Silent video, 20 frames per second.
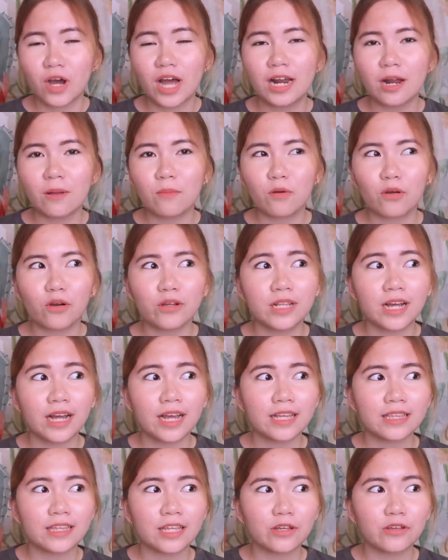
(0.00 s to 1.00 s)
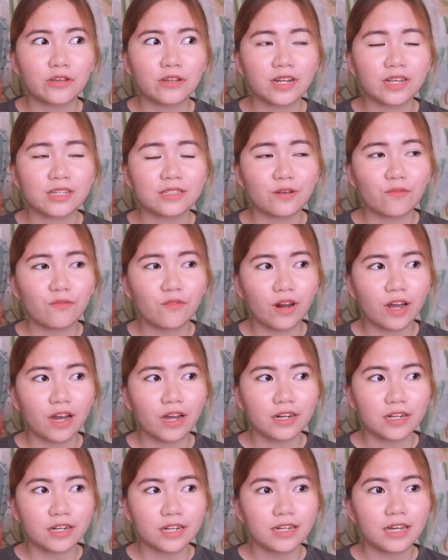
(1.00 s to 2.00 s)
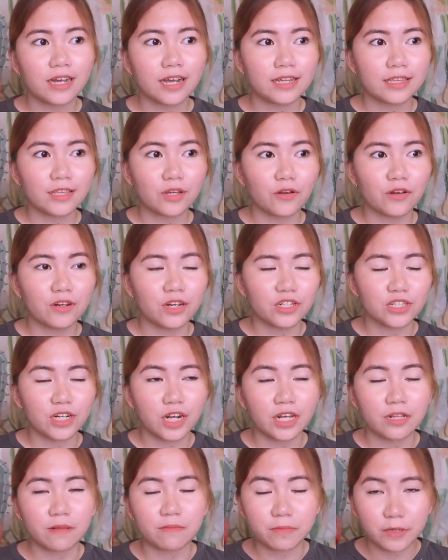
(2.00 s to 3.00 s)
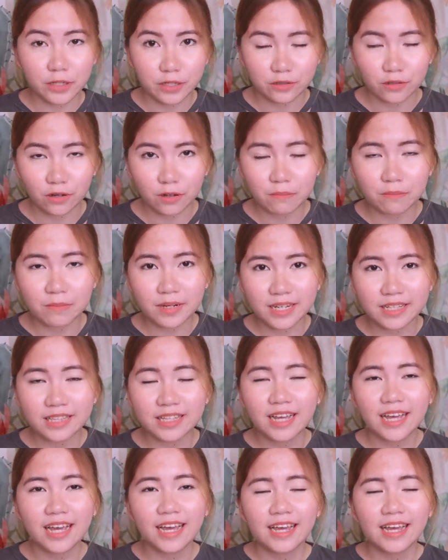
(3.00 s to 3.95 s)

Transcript: Alam ko, nakita nyo na sa vlog na nakita ko na siya in person, but